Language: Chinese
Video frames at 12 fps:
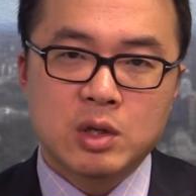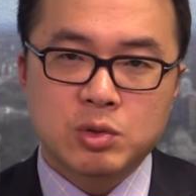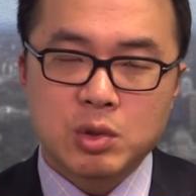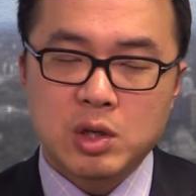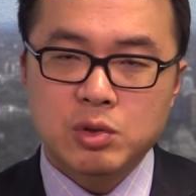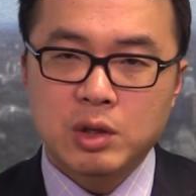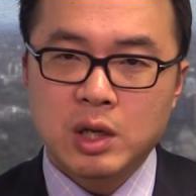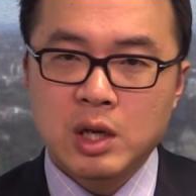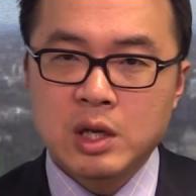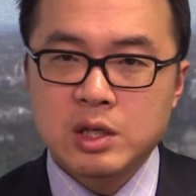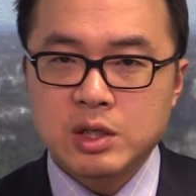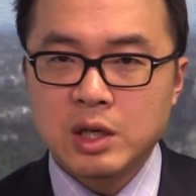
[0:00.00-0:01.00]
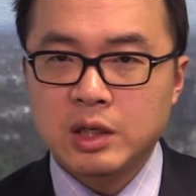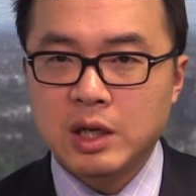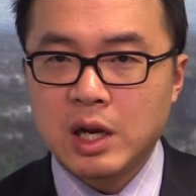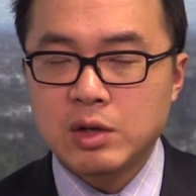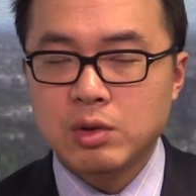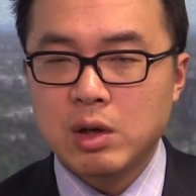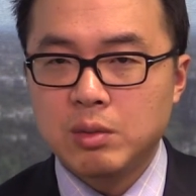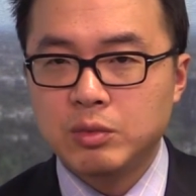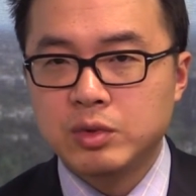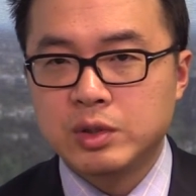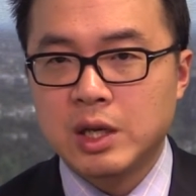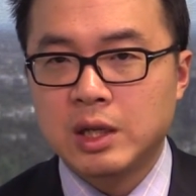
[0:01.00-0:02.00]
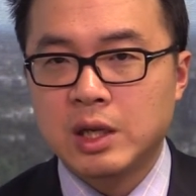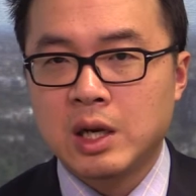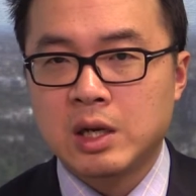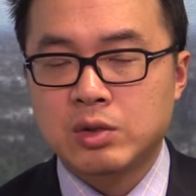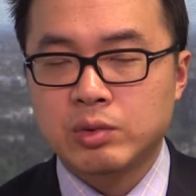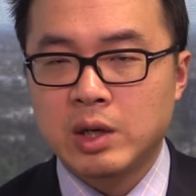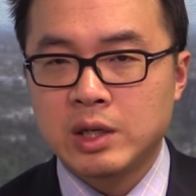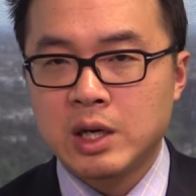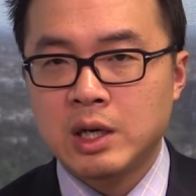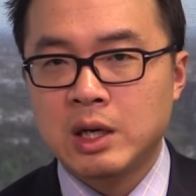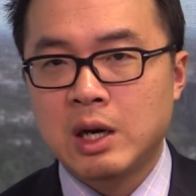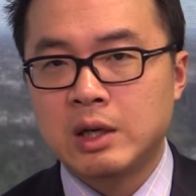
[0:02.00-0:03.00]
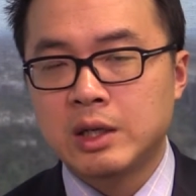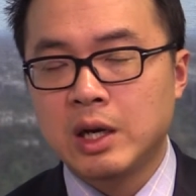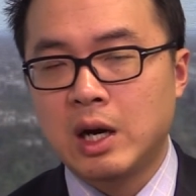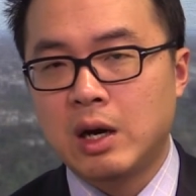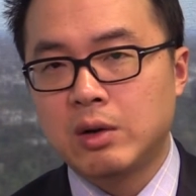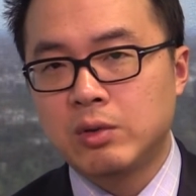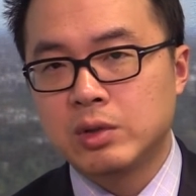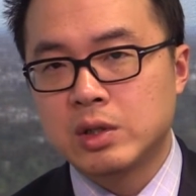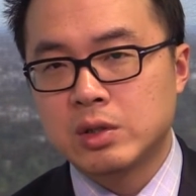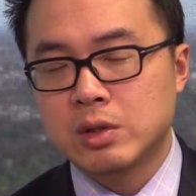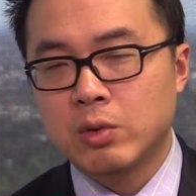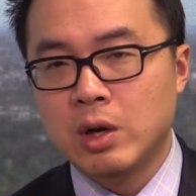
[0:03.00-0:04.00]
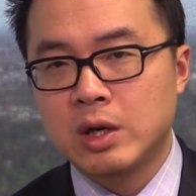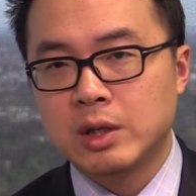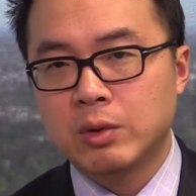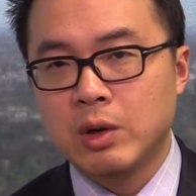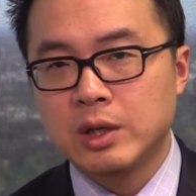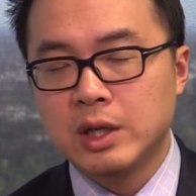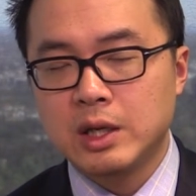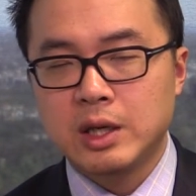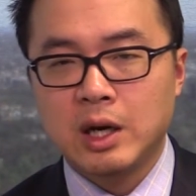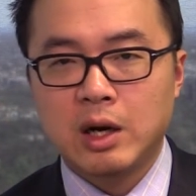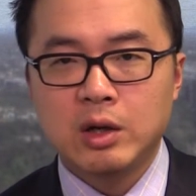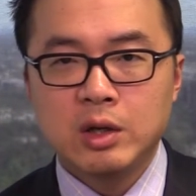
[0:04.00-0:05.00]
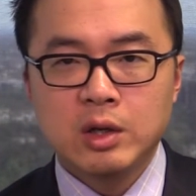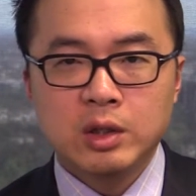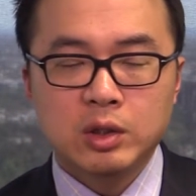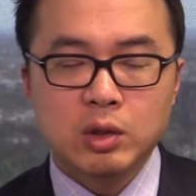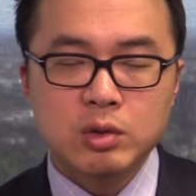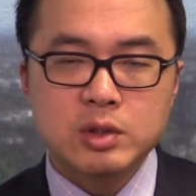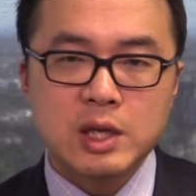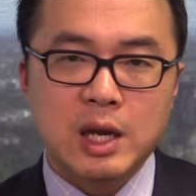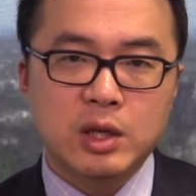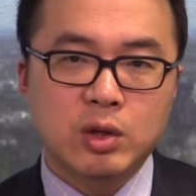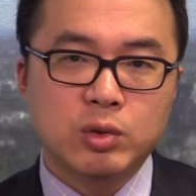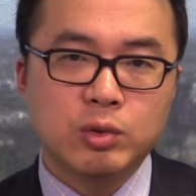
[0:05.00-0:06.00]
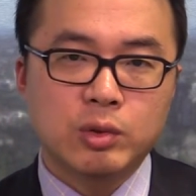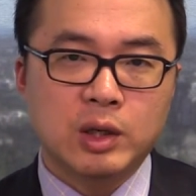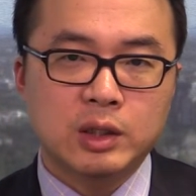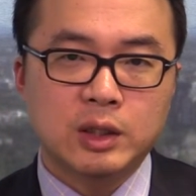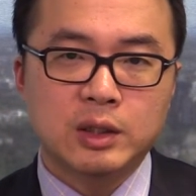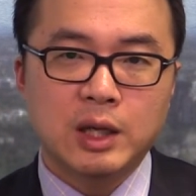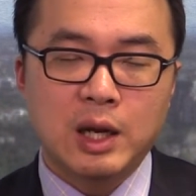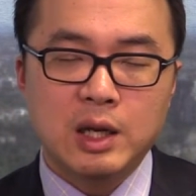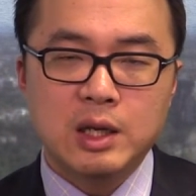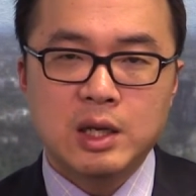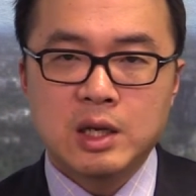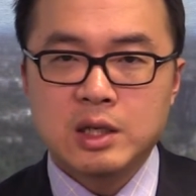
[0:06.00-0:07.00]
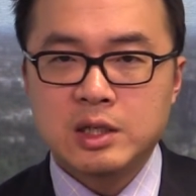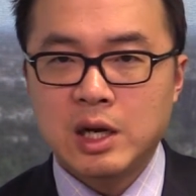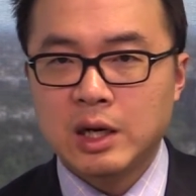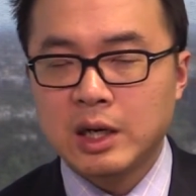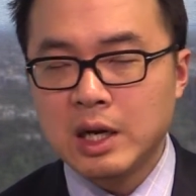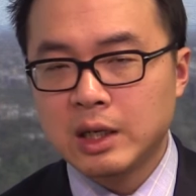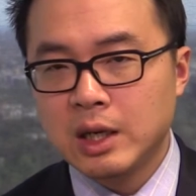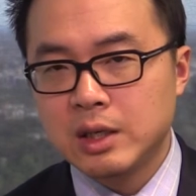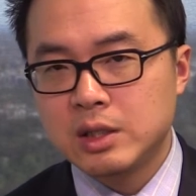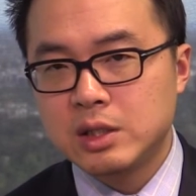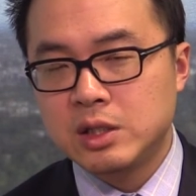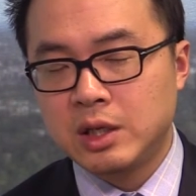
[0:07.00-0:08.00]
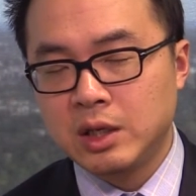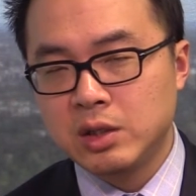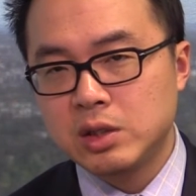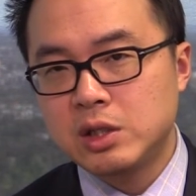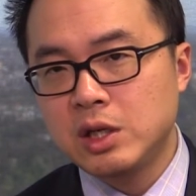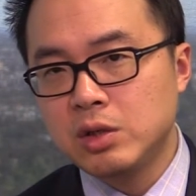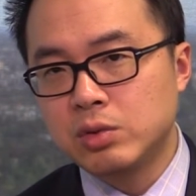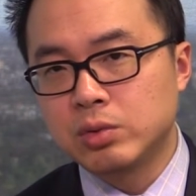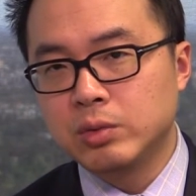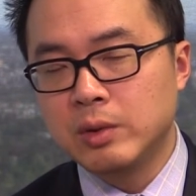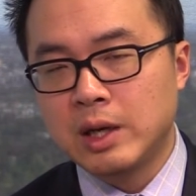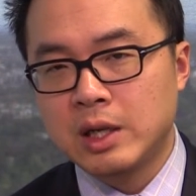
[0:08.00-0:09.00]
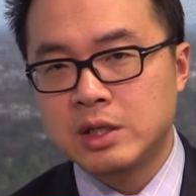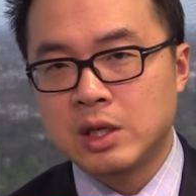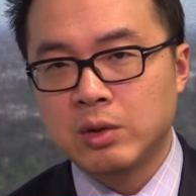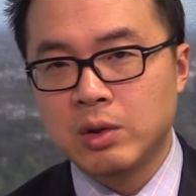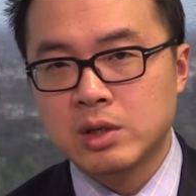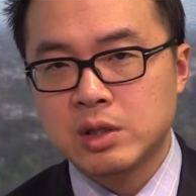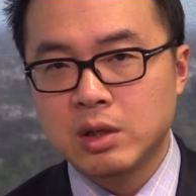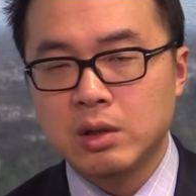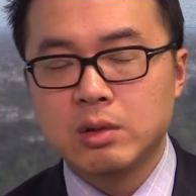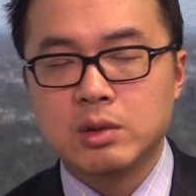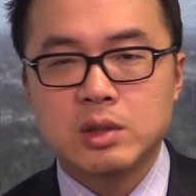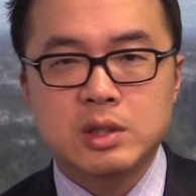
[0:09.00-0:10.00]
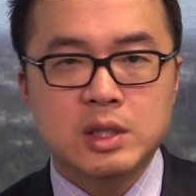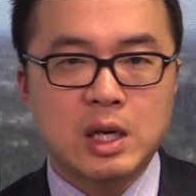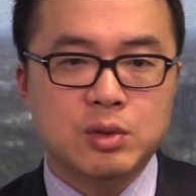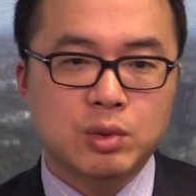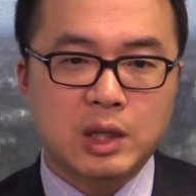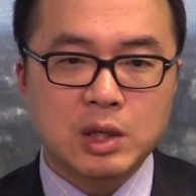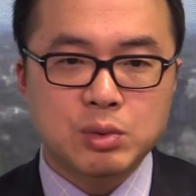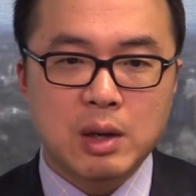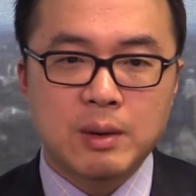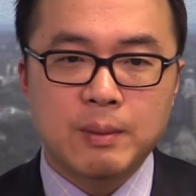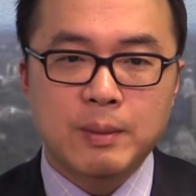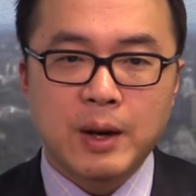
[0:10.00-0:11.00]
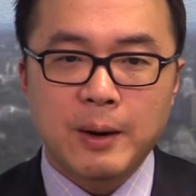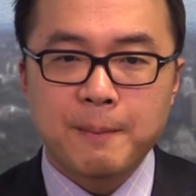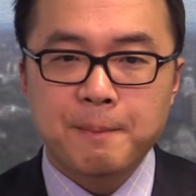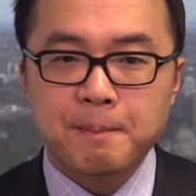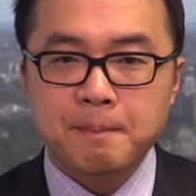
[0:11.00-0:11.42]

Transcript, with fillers: 所以说呢，整体来说，目前呢，主要央行也好，或者是矿矿业也好，都在犹豫和等待，想看看清清楚未来情况之后再做打算啊。